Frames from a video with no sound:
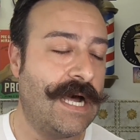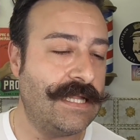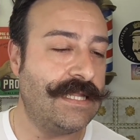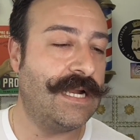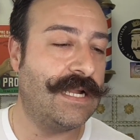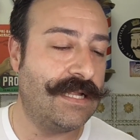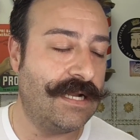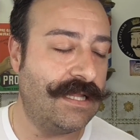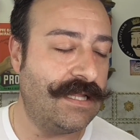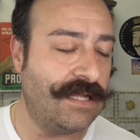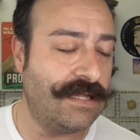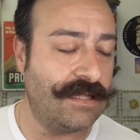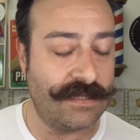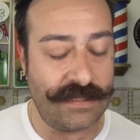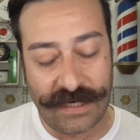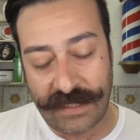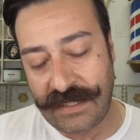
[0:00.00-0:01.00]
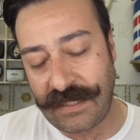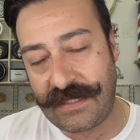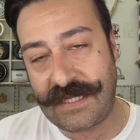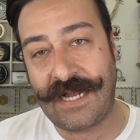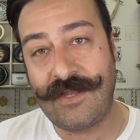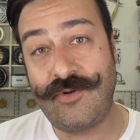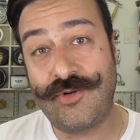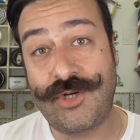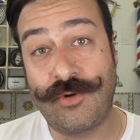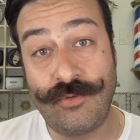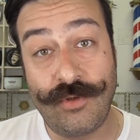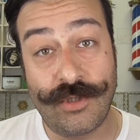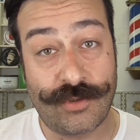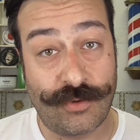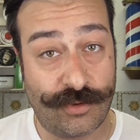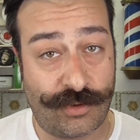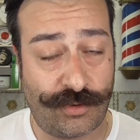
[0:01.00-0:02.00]
Al di là del, del dettaglio c'è un
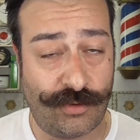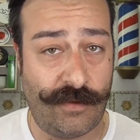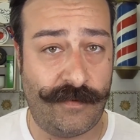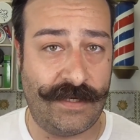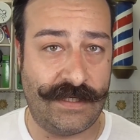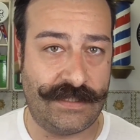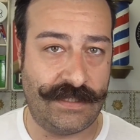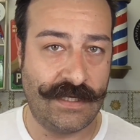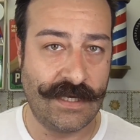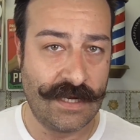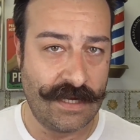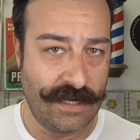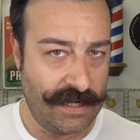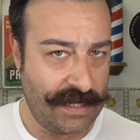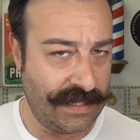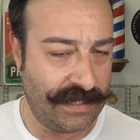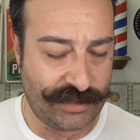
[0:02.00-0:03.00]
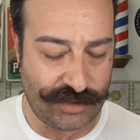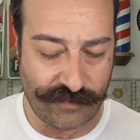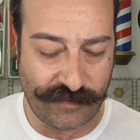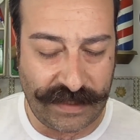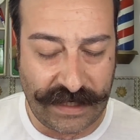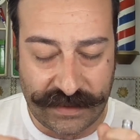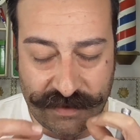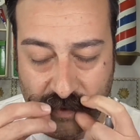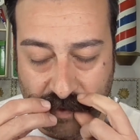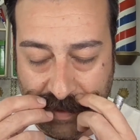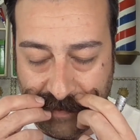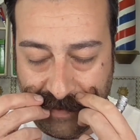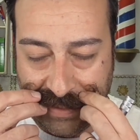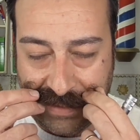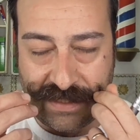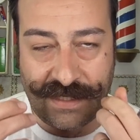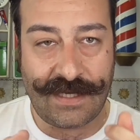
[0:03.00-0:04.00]
discorso di pesi. Adesso vedrai
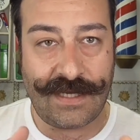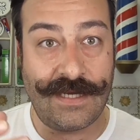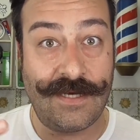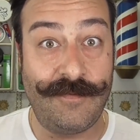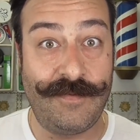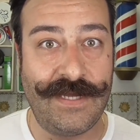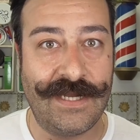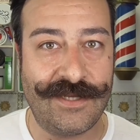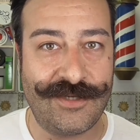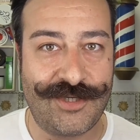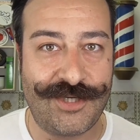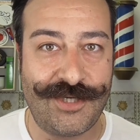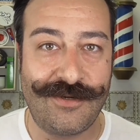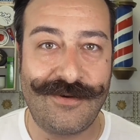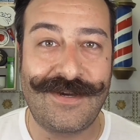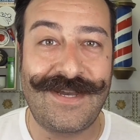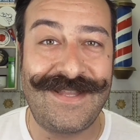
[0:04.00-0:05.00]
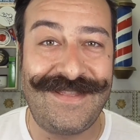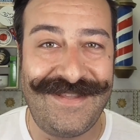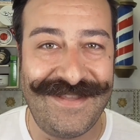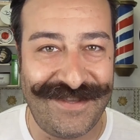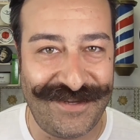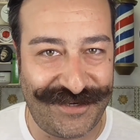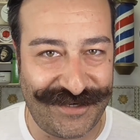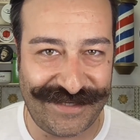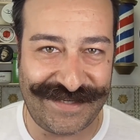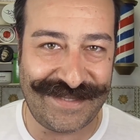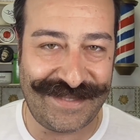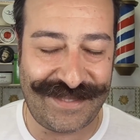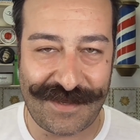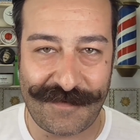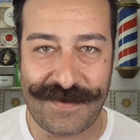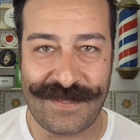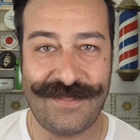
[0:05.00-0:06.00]
sicuramente il bilancino che ti dice
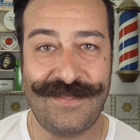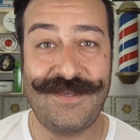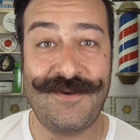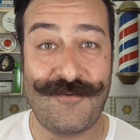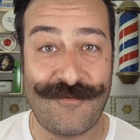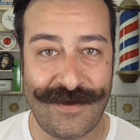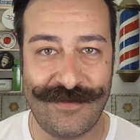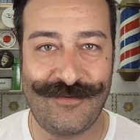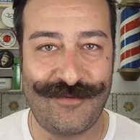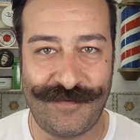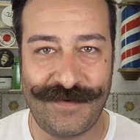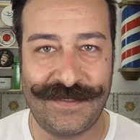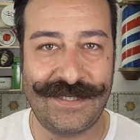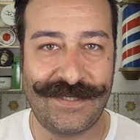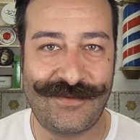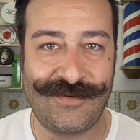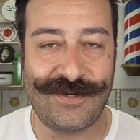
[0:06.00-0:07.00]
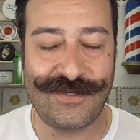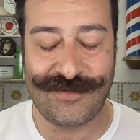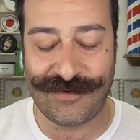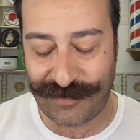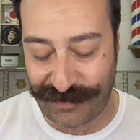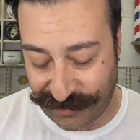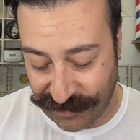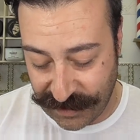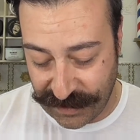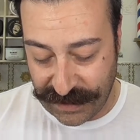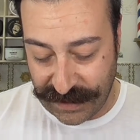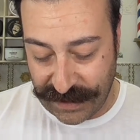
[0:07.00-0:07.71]
esattamente quanto pesa sto rasoio.